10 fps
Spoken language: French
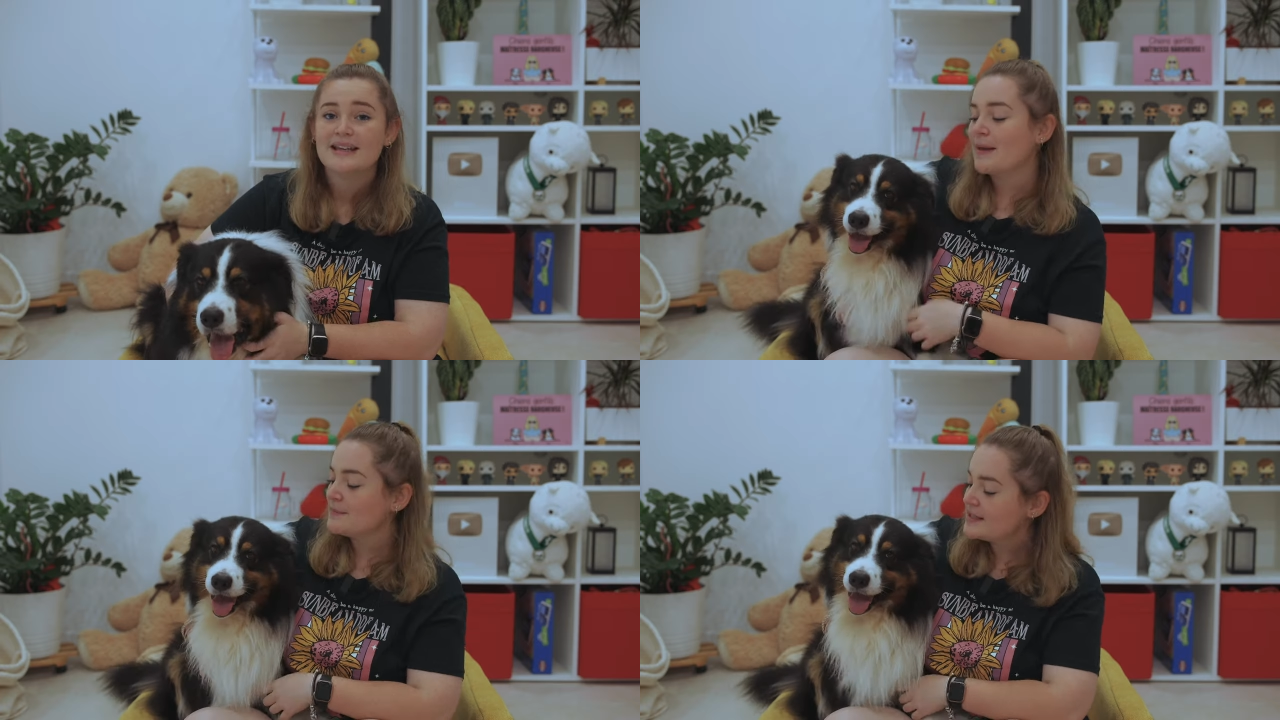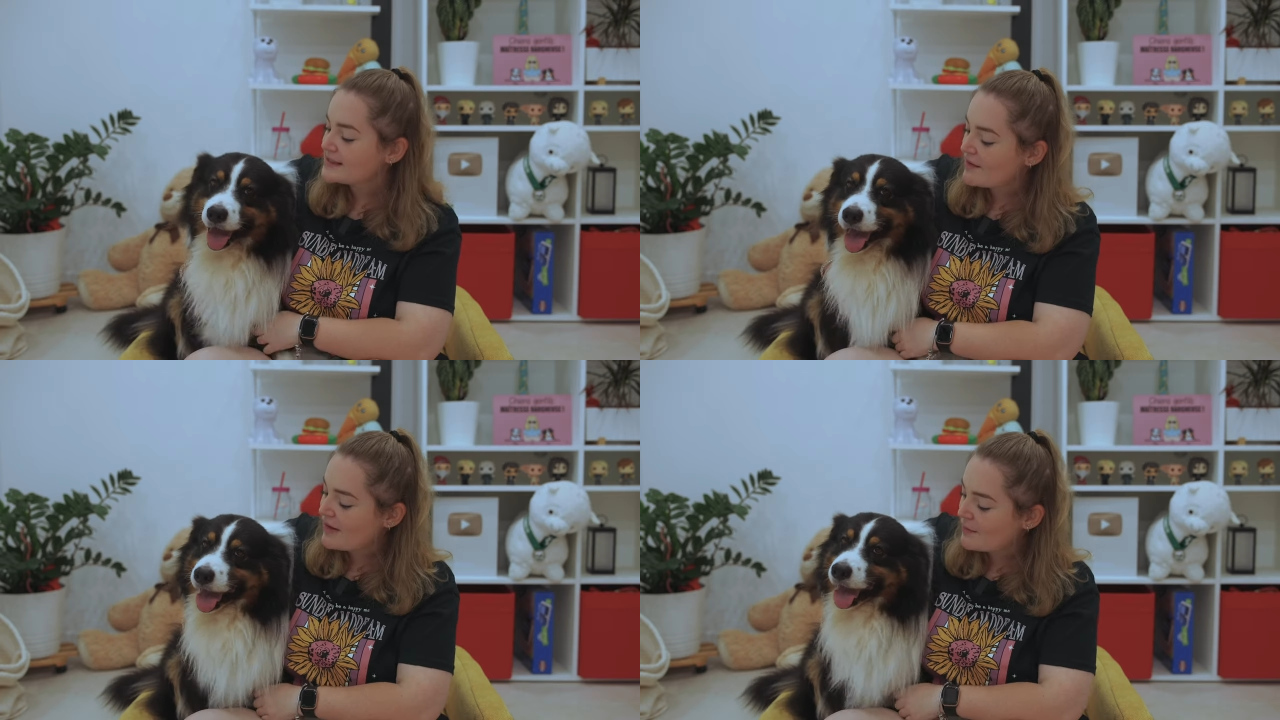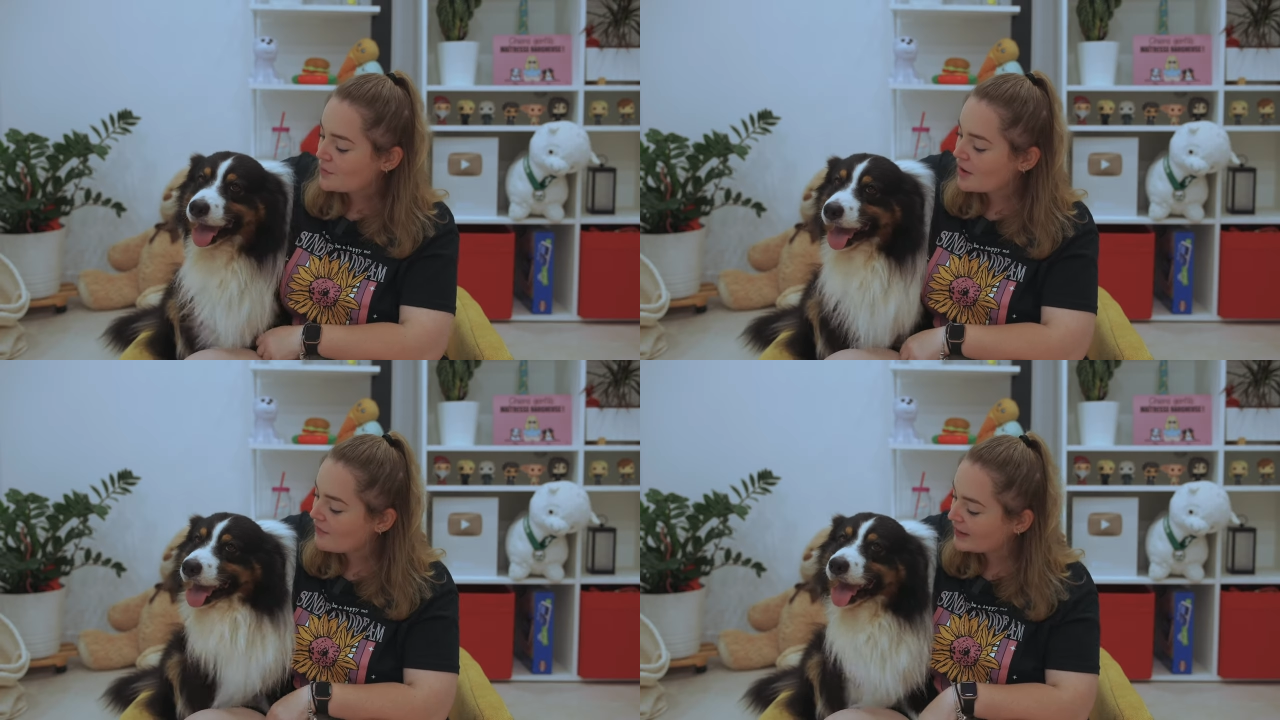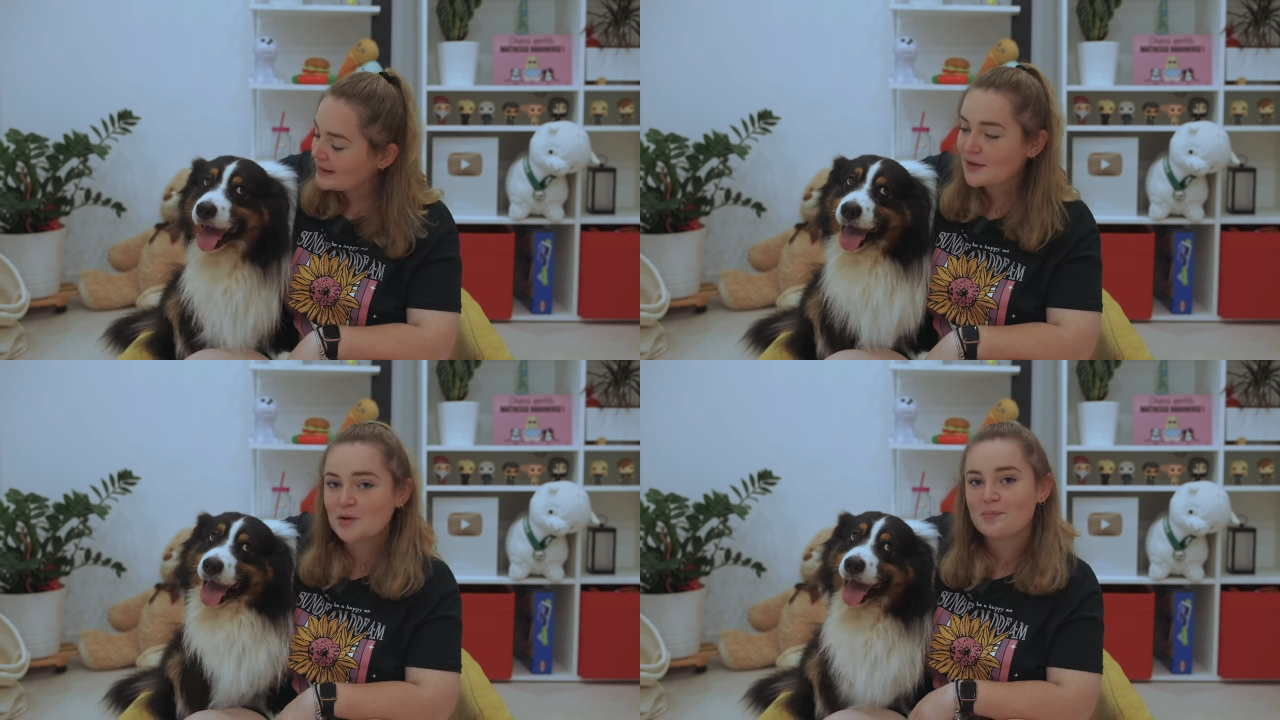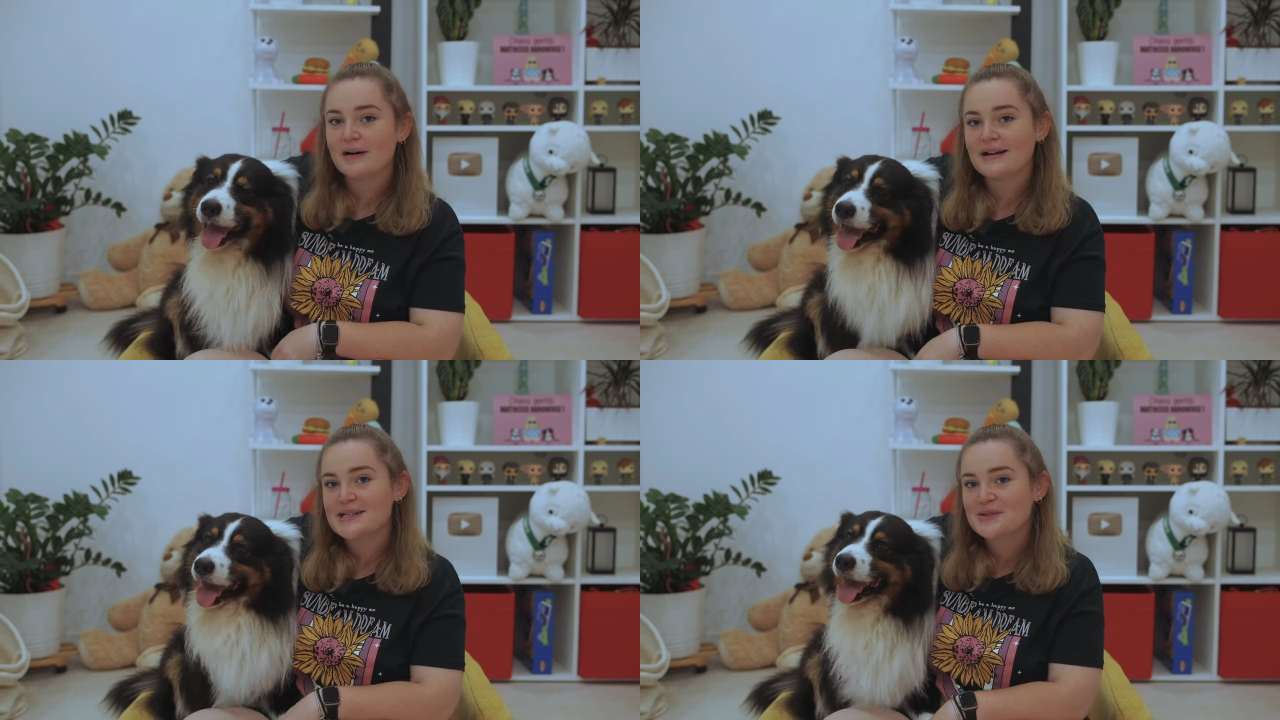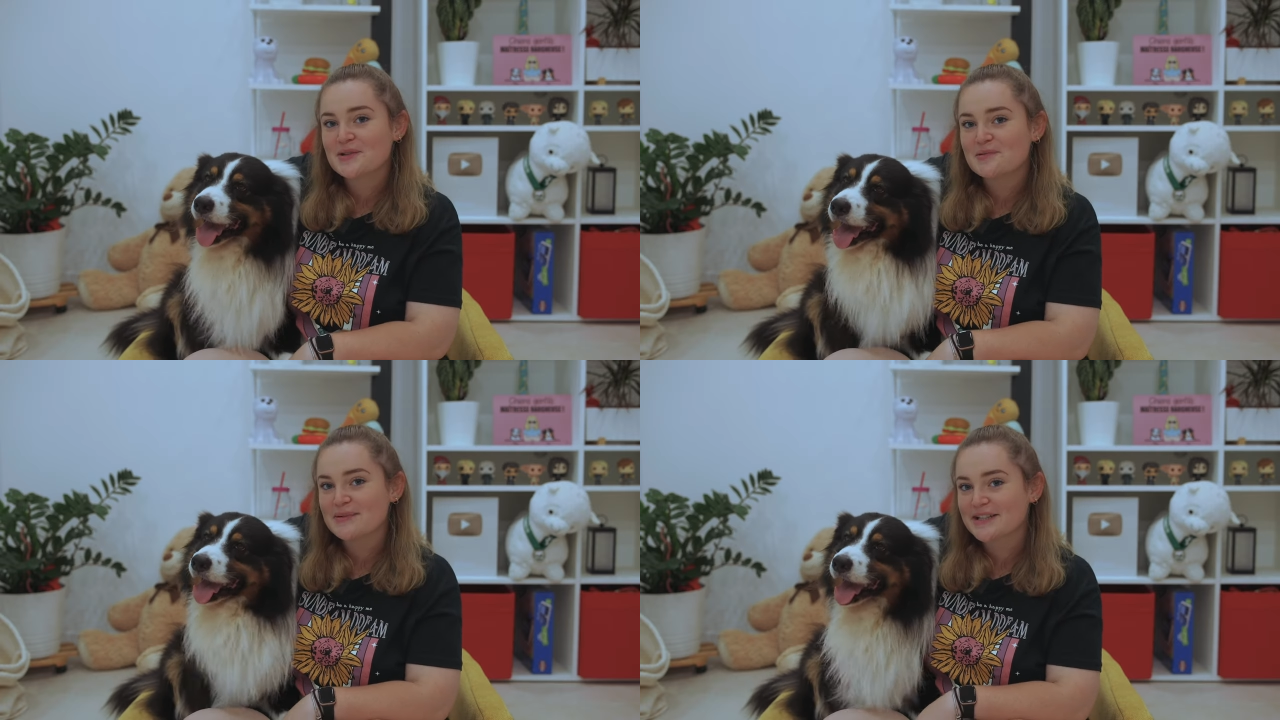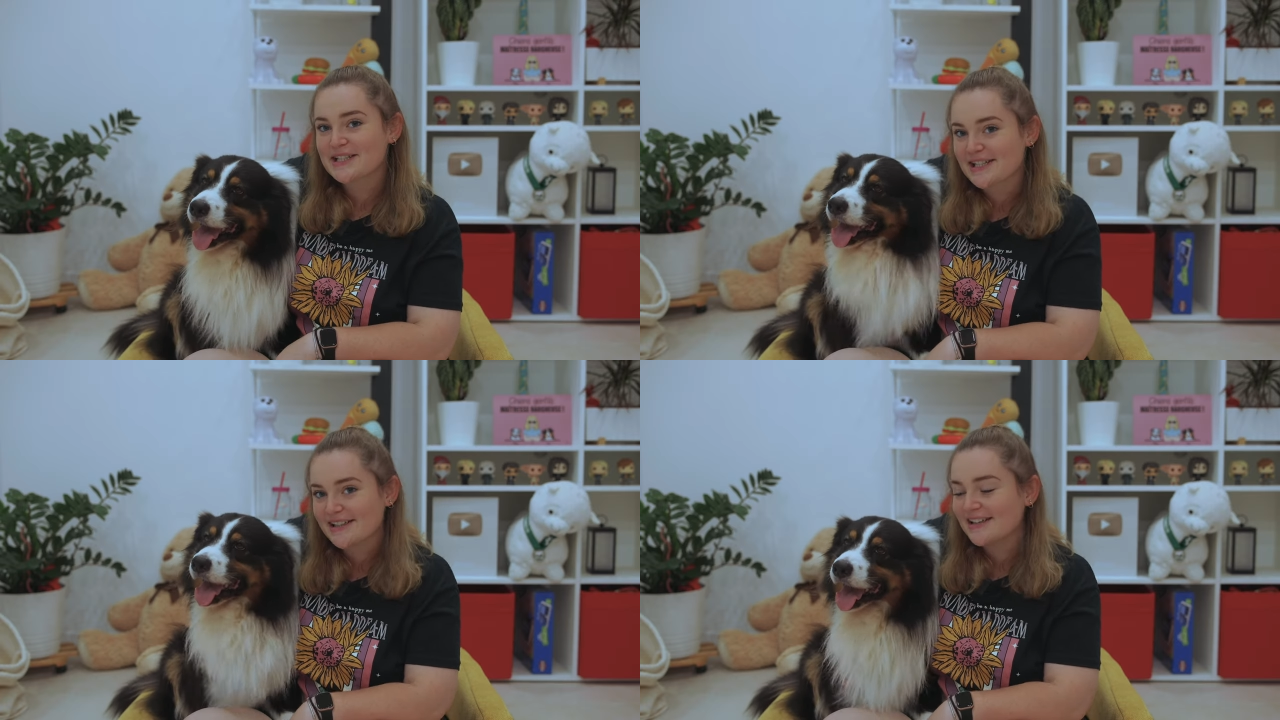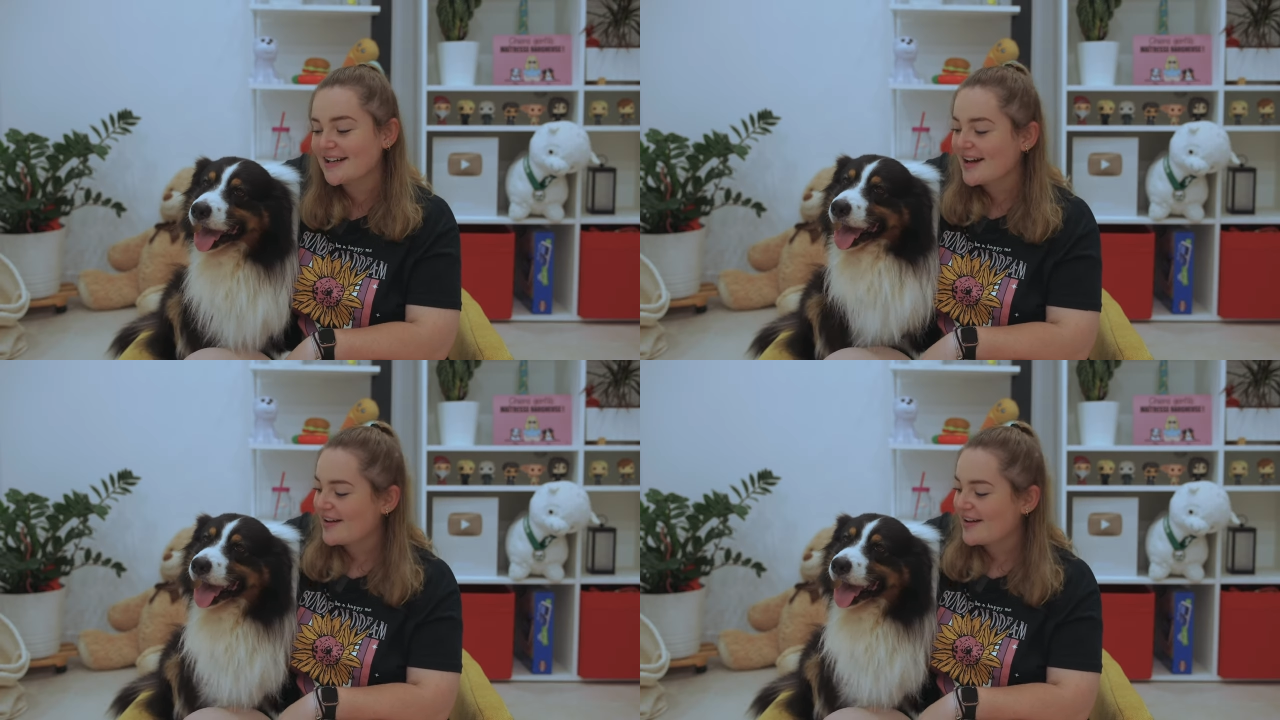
Même si ça va mieux avec les copains, les autres copains chiens,